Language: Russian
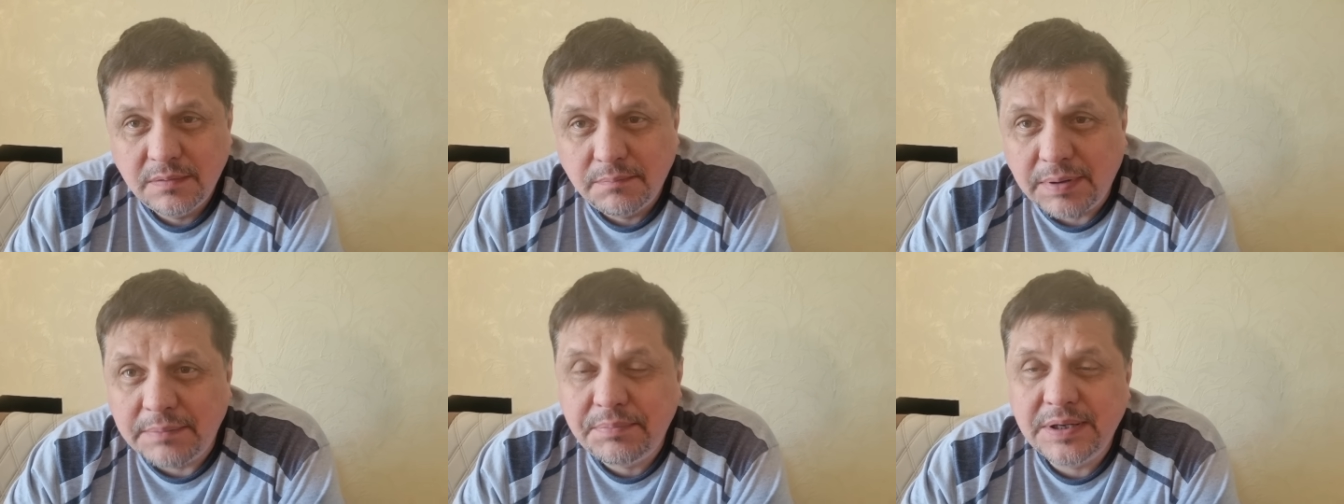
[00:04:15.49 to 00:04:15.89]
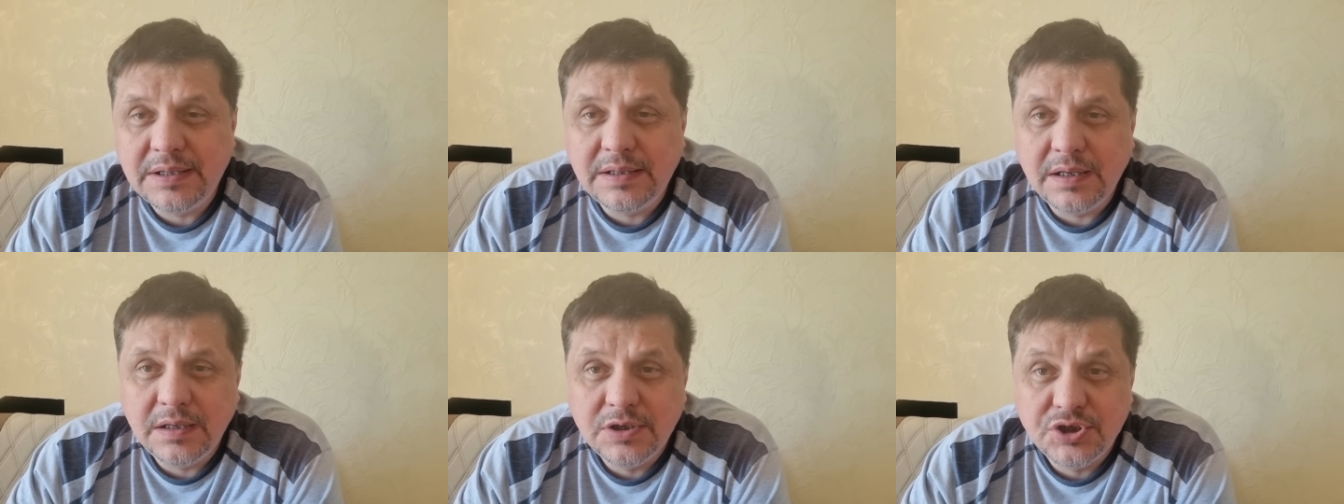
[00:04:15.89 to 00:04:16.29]

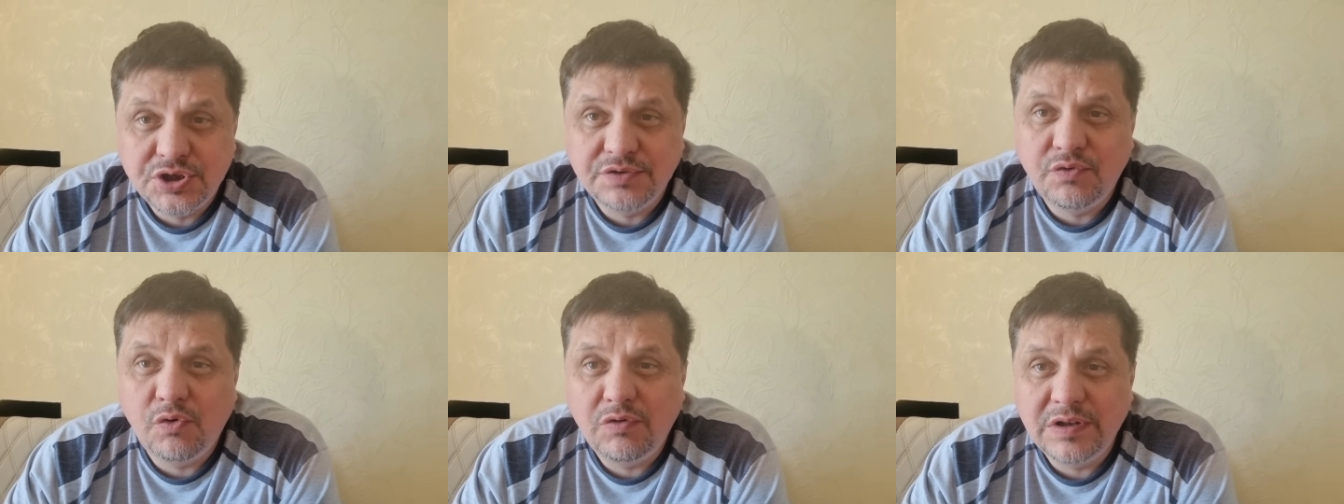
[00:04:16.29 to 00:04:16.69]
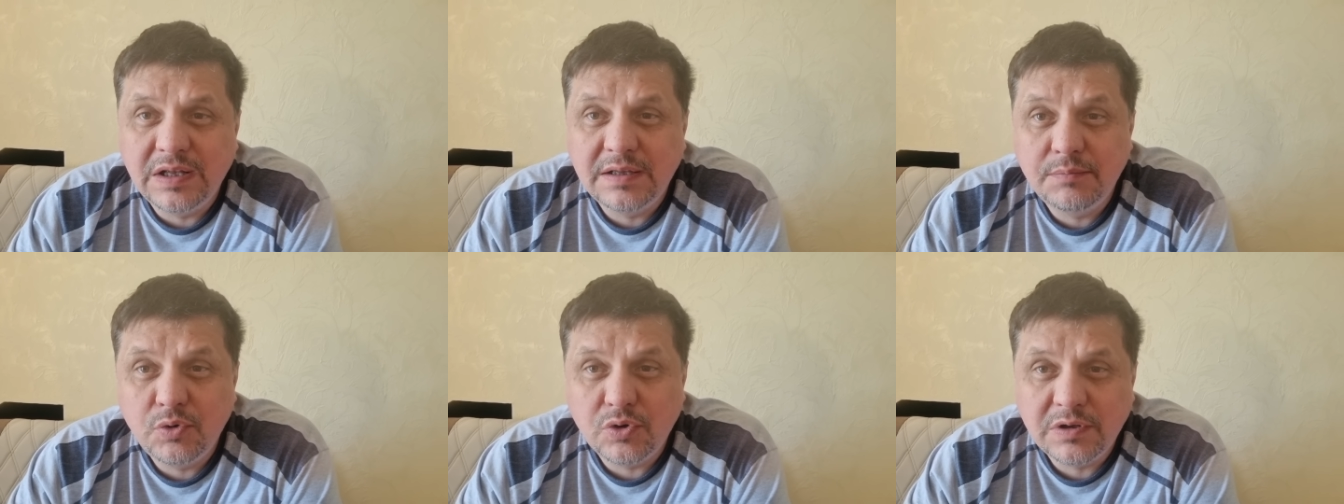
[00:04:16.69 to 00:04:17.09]
Победа живого
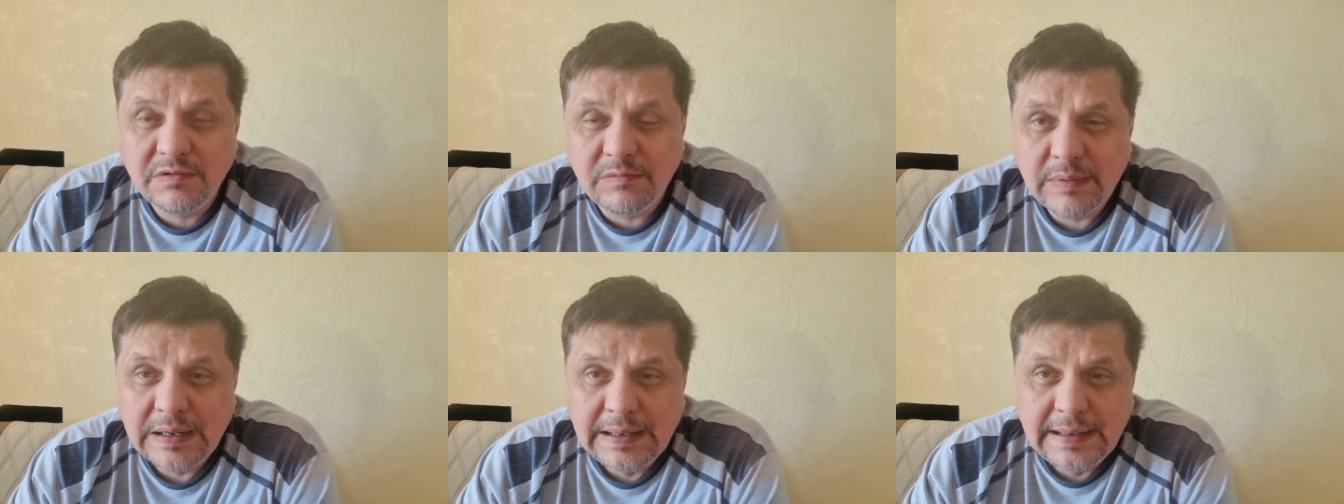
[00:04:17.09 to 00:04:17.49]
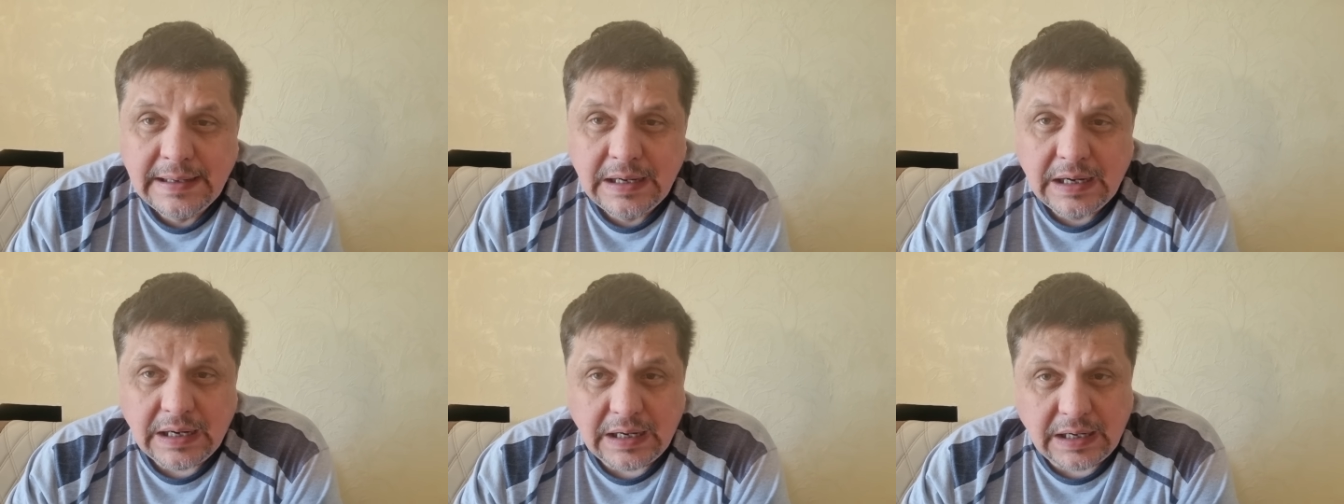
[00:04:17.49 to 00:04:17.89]
над мертвым.
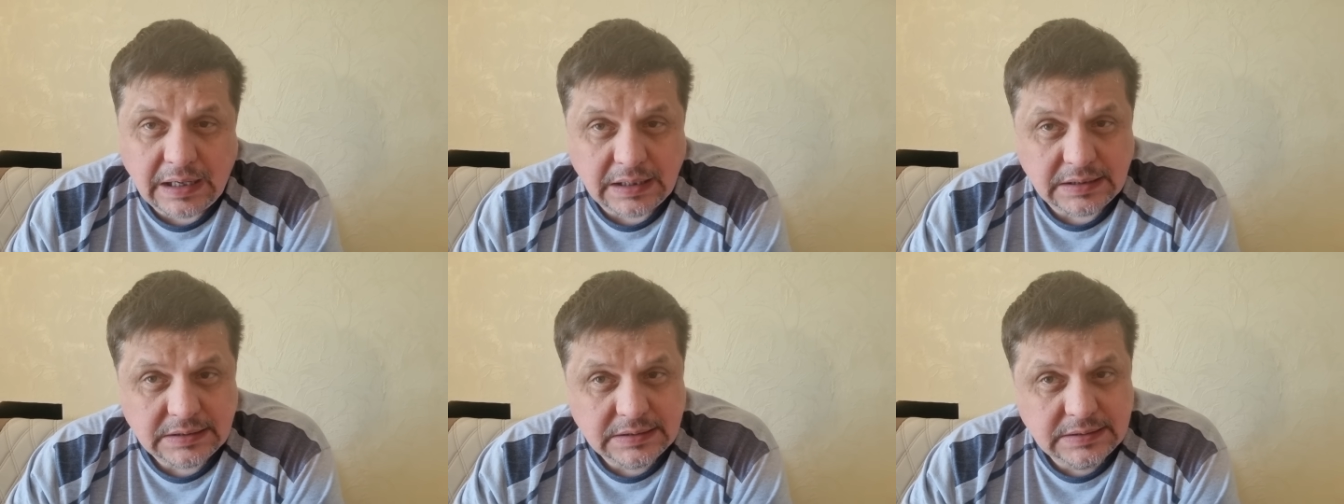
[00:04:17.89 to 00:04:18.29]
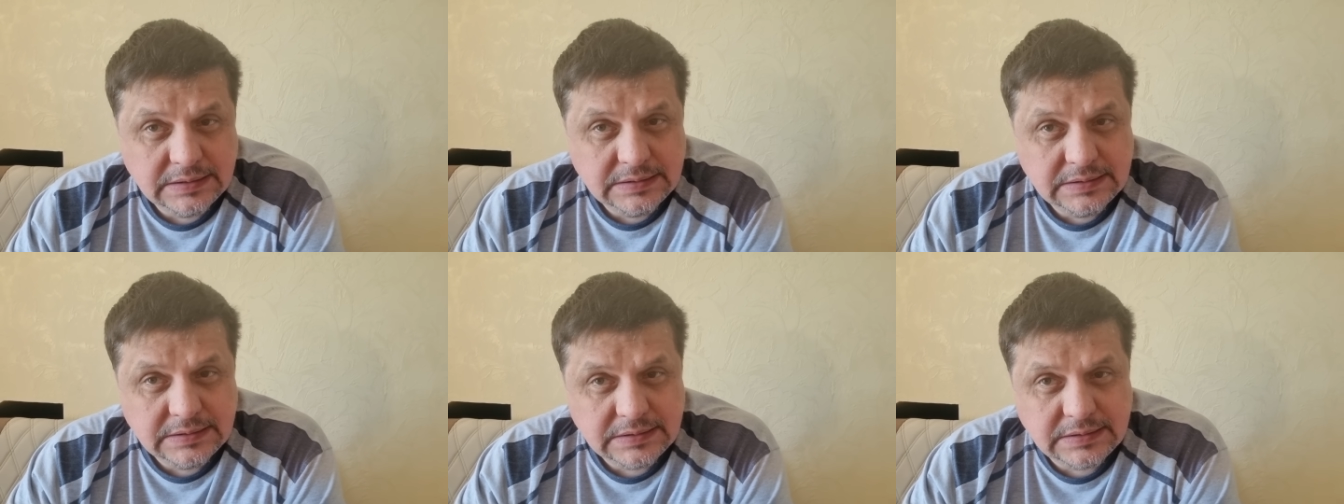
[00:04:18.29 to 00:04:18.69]
А
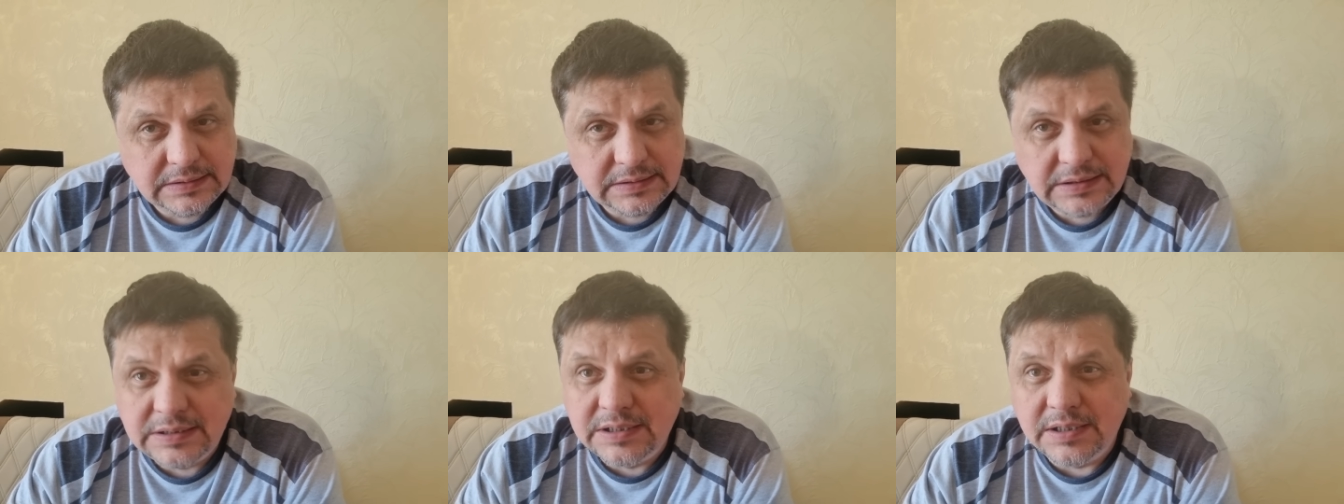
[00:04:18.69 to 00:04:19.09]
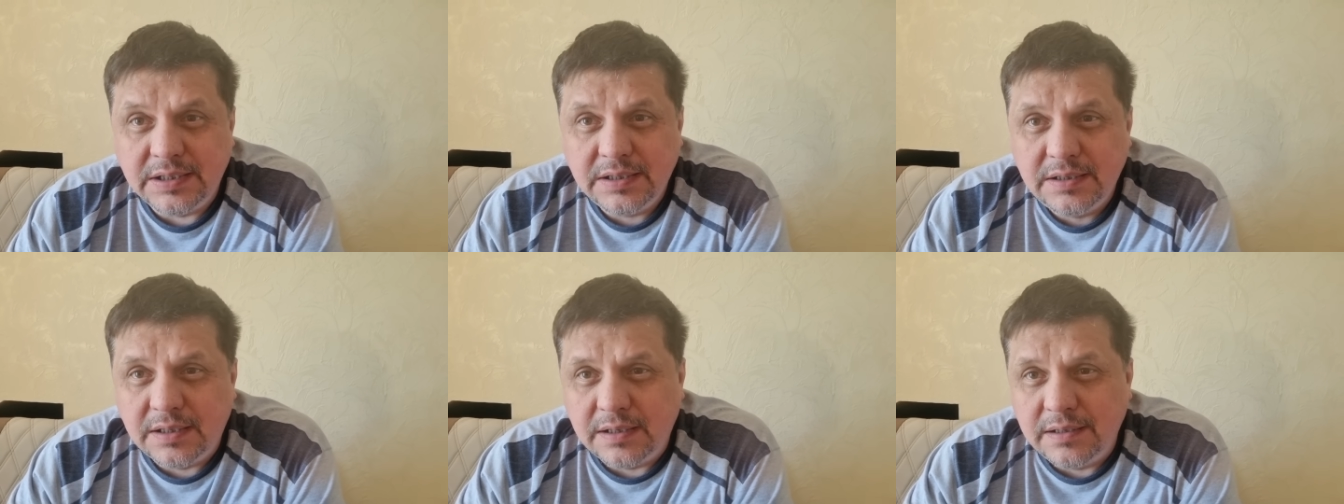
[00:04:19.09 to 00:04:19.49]

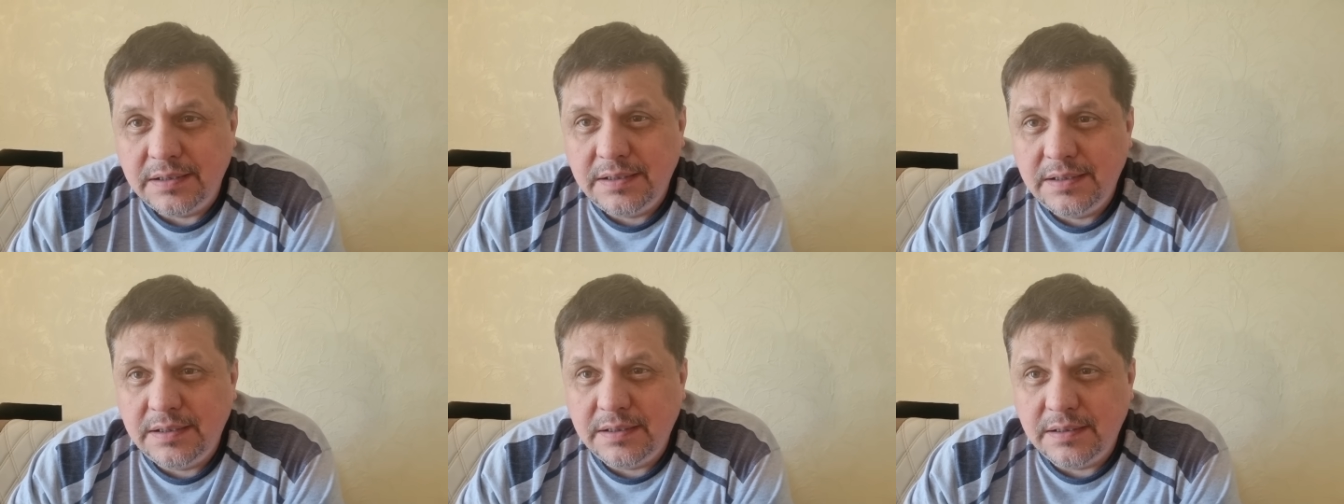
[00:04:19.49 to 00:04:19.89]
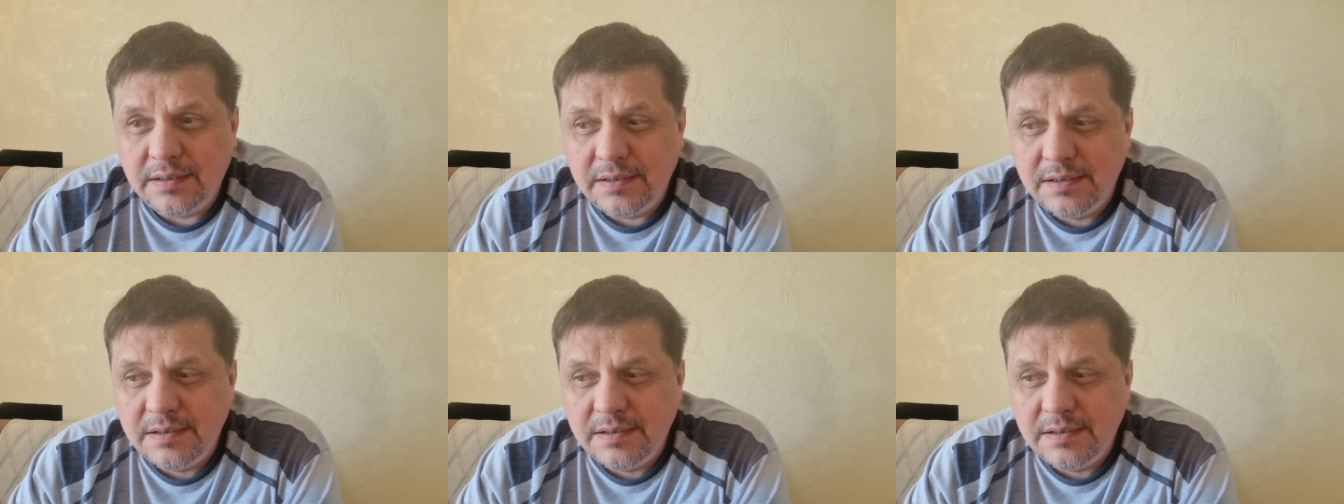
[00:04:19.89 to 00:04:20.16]
эгрегор и